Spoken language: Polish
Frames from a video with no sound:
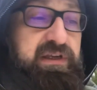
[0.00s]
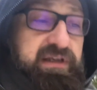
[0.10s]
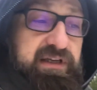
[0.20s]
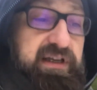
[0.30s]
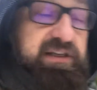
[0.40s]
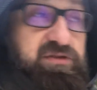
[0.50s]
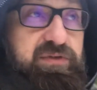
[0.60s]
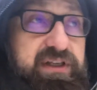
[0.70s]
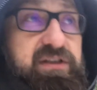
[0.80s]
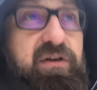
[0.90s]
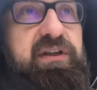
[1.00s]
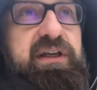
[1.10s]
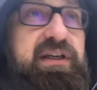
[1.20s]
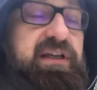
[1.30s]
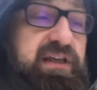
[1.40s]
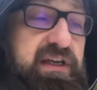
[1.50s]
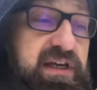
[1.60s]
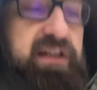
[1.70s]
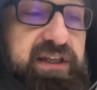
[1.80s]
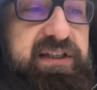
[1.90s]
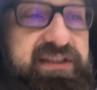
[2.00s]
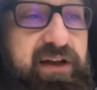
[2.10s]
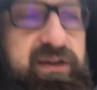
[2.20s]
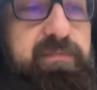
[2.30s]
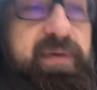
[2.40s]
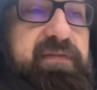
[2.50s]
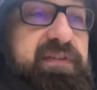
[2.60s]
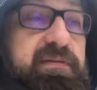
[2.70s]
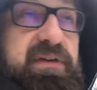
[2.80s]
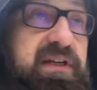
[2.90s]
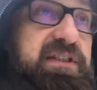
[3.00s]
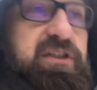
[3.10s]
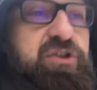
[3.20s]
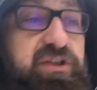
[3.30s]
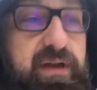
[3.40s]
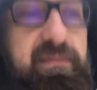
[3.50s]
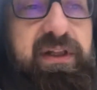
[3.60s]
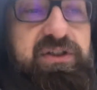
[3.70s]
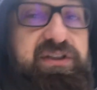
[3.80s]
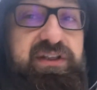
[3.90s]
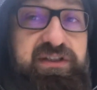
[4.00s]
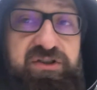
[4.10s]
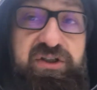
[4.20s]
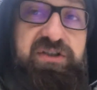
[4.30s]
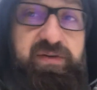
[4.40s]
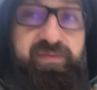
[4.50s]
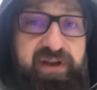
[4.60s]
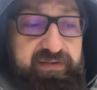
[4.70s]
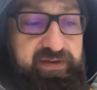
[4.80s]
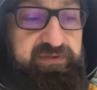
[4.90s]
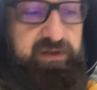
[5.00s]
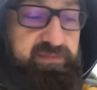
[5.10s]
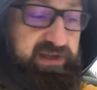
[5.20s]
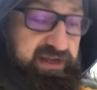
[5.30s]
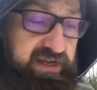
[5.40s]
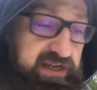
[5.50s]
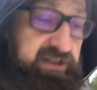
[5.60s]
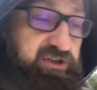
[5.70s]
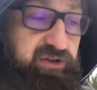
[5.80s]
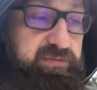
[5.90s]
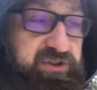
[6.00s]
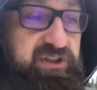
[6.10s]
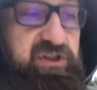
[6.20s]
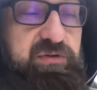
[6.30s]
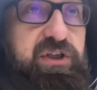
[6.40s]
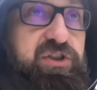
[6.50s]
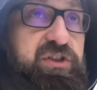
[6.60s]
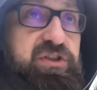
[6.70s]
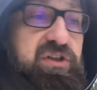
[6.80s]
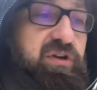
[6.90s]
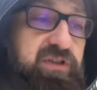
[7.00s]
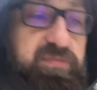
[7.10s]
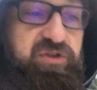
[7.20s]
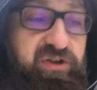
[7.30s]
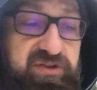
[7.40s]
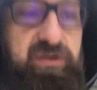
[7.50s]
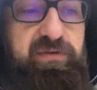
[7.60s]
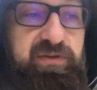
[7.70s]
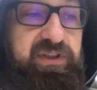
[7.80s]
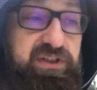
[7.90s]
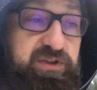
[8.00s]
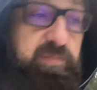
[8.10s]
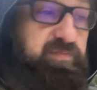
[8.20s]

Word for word: e, a z drugiej strony też z takim pewnym zgrzytem. Znaczy ten zgrzyt się pojawia w tym, że oni przecież są nieczyści, oni przychodzą od jakichś